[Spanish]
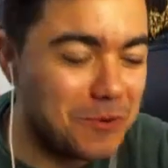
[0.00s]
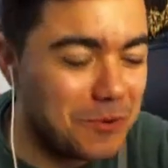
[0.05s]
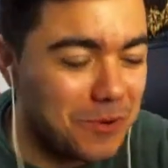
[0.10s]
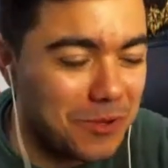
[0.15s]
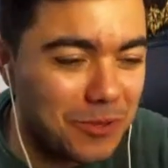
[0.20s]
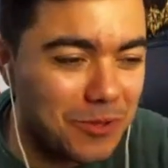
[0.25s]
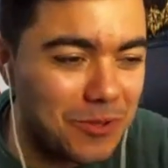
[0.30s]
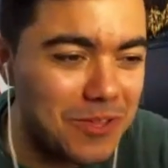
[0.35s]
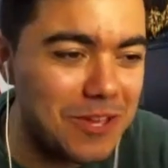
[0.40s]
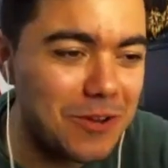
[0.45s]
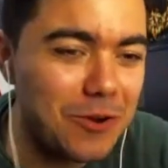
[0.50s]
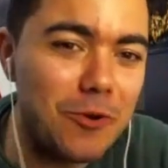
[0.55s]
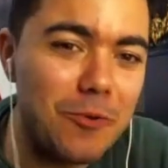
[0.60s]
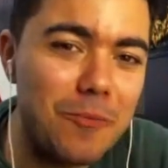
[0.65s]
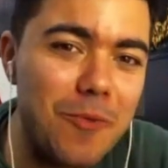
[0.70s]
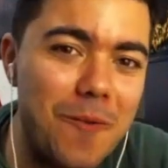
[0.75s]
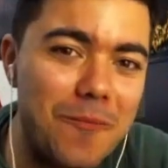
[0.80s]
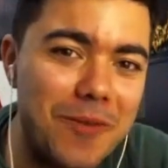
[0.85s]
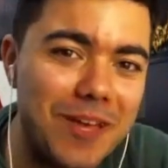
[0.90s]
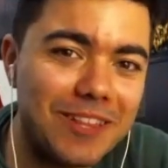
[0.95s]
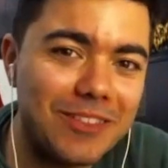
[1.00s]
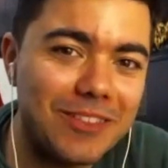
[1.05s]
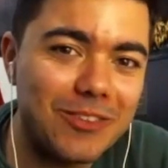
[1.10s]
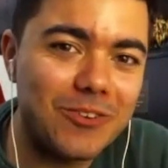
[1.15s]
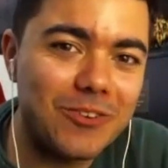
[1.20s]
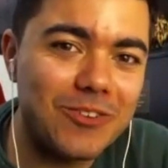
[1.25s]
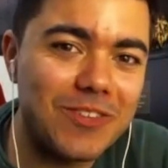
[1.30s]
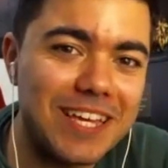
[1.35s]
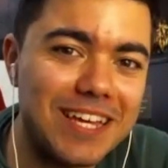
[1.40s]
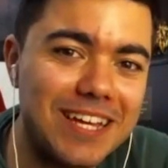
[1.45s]
cuando llegó el
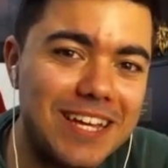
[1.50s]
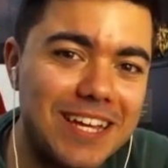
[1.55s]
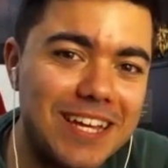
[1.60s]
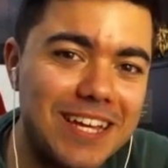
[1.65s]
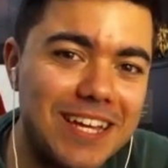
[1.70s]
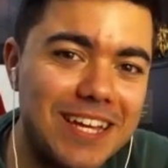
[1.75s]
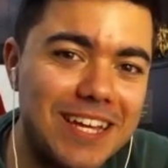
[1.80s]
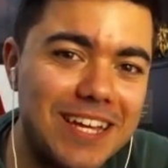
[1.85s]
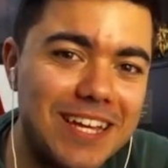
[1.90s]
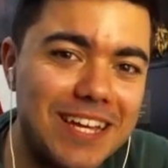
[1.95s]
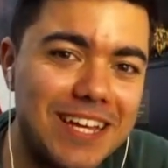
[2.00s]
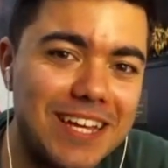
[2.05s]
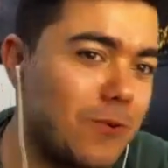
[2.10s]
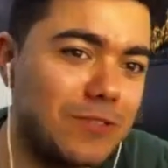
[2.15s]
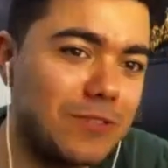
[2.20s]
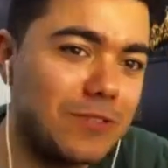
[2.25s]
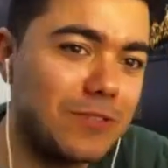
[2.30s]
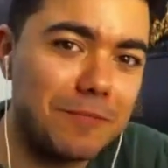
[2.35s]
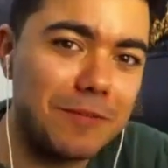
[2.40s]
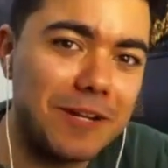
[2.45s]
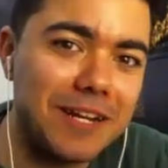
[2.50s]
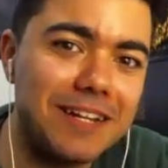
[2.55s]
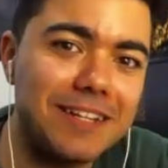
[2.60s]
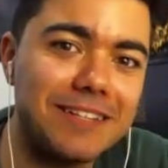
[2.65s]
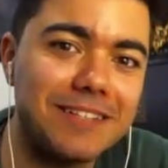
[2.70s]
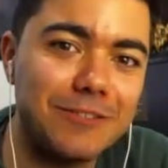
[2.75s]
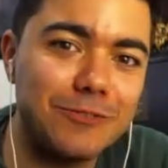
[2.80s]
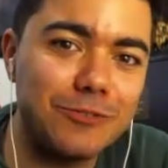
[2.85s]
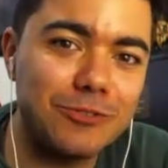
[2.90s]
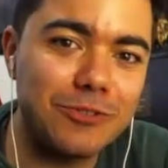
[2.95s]
momento de hacer la PAU, terminar el
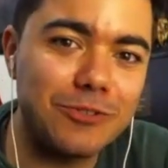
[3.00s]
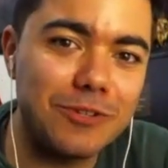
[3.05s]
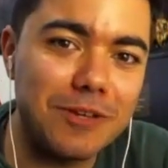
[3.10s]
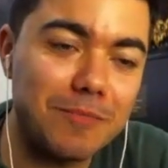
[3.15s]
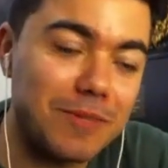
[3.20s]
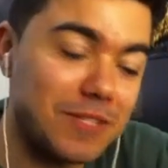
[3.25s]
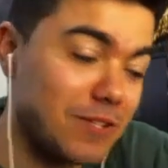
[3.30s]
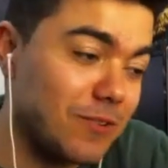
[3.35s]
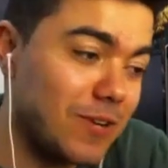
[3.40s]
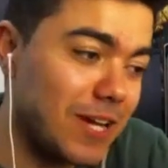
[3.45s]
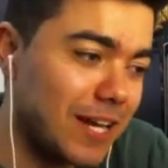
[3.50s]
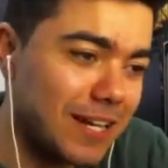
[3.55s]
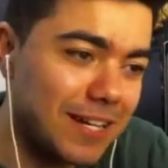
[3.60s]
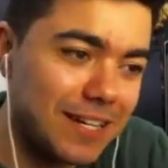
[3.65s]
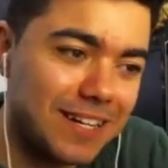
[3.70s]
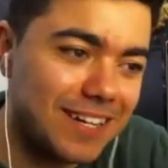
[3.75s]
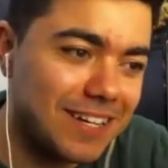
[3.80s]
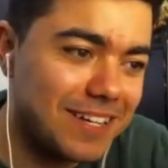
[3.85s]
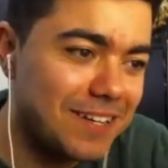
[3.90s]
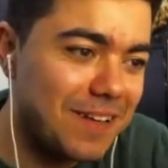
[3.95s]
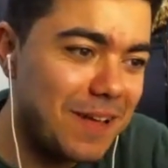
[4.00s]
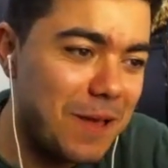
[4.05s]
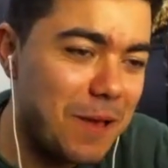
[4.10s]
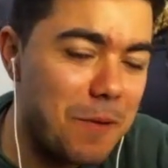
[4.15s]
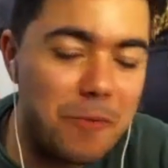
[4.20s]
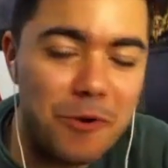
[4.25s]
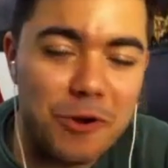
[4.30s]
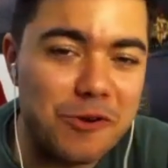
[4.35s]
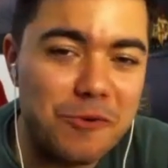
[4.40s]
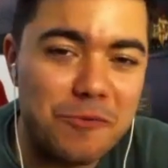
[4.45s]
instituto y empezar una carrera,
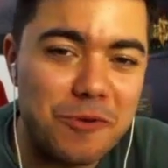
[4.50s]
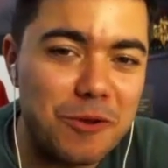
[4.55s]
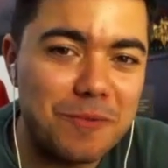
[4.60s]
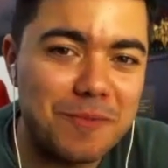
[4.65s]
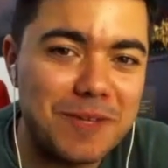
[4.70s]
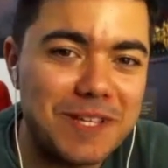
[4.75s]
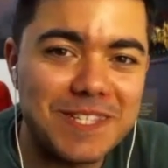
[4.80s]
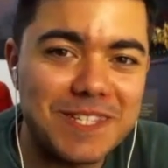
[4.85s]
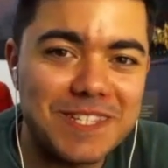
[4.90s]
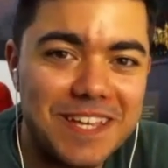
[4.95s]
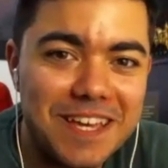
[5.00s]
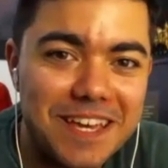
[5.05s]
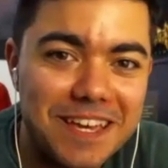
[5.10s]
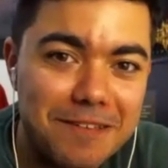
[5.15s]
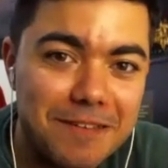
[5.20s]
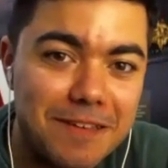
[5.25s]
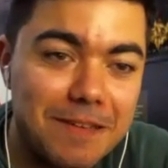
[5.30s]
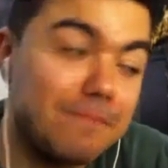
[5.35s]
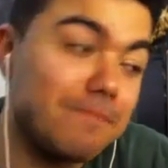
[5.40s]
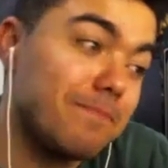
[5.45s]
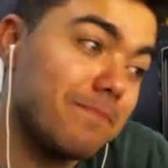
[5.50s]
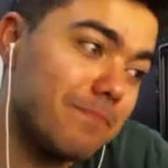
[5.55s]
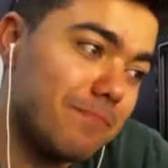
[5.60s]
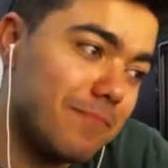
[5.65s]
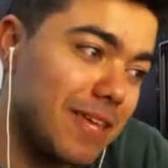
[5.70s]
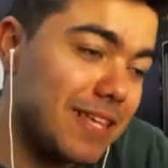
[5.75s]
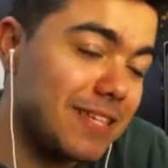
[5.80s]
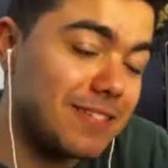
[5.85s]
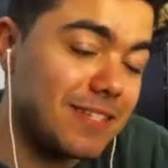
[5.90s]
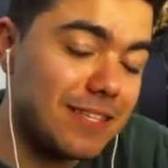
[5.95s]
pues no me lo pensé y me
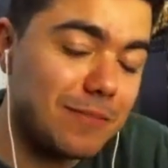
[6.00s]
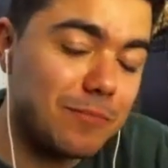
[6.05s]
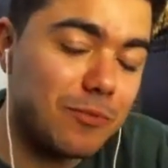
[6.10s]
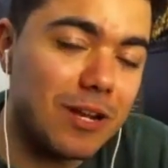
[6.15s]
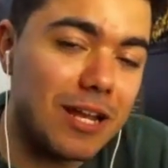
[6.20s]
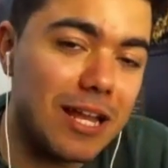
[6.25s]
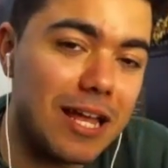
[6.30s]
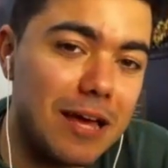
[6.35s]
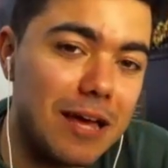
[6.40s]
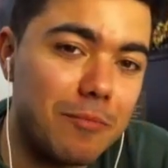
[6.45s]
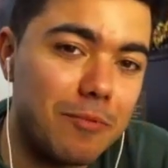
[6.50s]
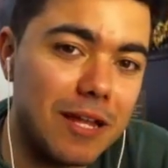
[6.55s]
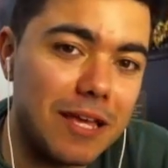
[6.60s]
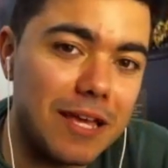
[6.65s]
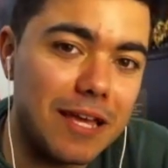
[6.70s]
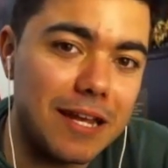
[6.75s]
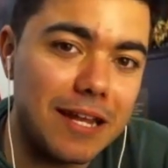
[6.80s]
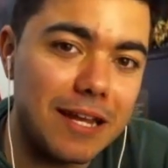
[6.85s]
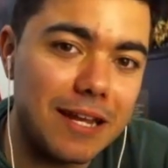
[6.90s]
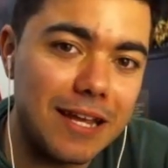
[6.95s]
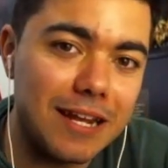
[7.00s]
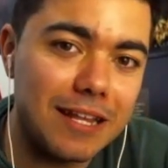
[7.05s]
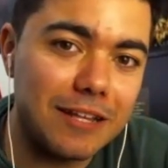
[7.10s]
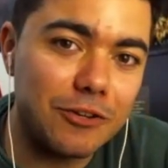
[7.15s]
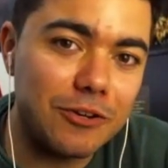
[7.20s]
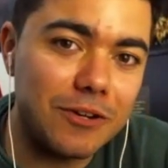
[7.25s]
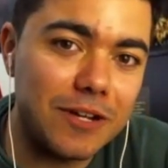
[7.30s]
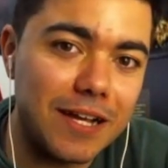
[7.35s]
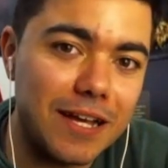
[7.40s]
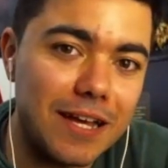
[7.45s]
decidí por la, por ingeniería
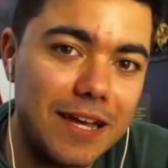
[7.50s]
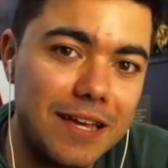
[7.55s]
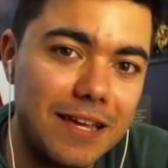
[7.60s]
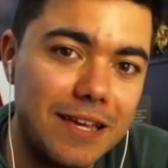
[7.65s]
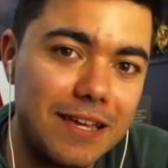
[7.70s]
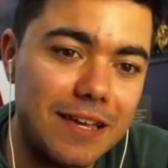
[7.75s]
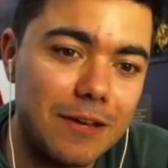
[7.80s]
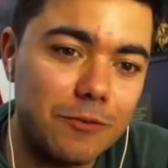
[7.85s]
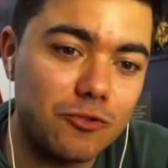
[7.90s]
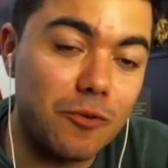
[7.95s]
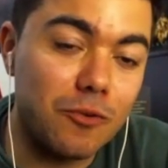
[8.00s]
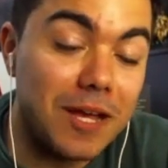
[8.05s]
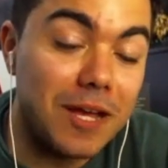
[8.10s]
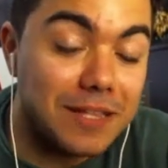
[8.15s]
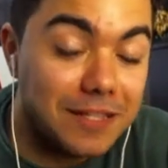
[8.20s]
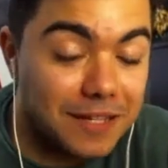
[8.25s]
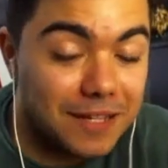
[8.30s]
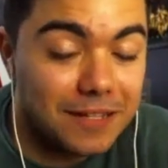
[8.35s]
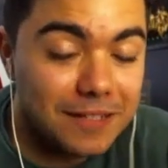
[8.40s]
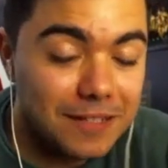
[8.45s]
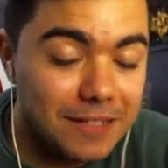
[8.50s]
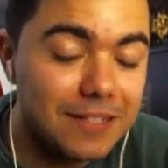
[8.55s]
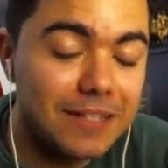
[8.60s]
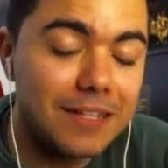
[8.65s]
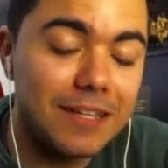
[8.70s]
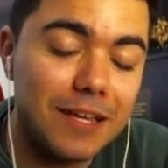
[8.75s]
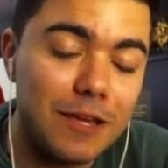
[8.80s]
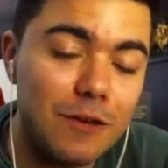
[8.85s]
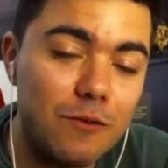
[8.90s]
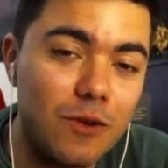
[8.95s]
electrónica y automática
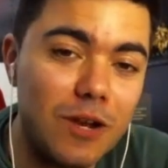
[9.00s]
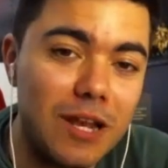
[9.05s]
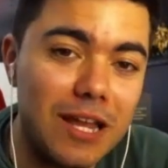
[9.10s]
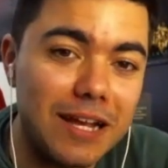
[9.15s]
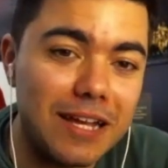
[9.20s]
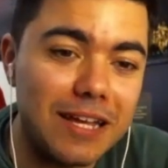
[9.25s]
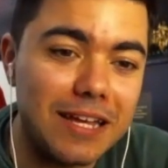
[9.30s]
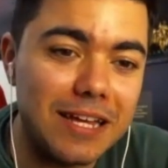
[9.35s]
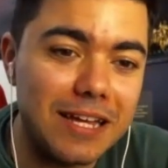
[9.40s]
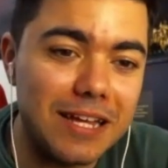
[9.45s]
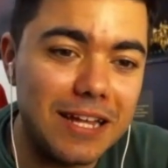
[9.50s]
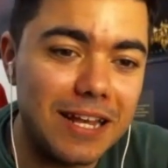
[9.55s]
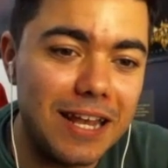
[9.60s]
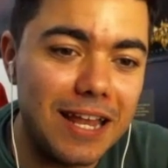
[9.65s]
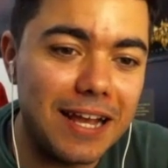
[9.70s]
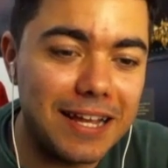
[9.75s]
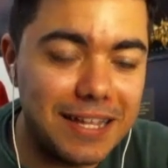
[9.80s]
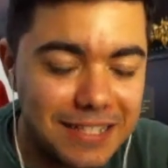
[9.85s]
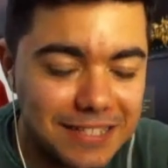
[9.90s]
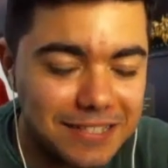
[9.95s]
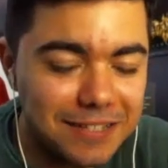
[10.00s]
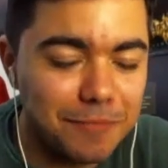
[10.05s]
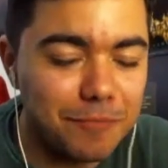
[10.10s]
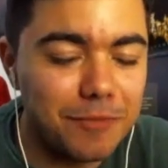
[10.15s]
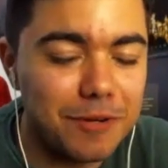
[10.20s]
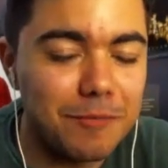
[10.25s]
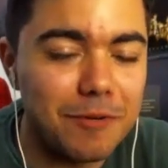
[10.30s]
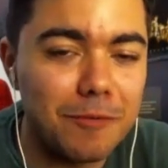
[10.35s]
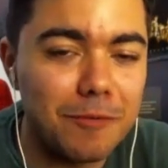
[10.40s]
y fue la que, la que hice en primer